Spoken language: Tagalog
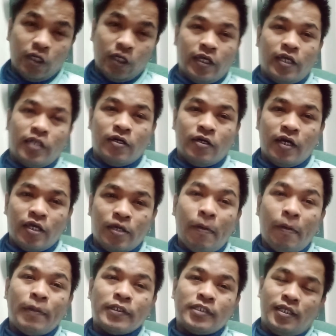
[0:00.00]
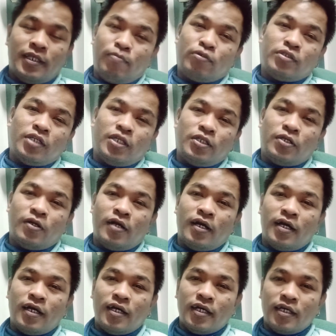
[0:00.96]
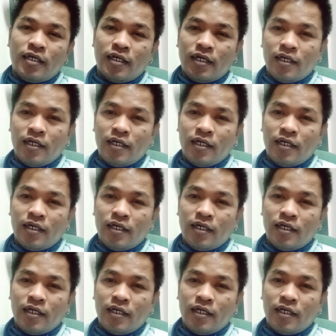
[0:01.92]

so, ayan, no? Ngayon, papasilip ko sa inyo uh,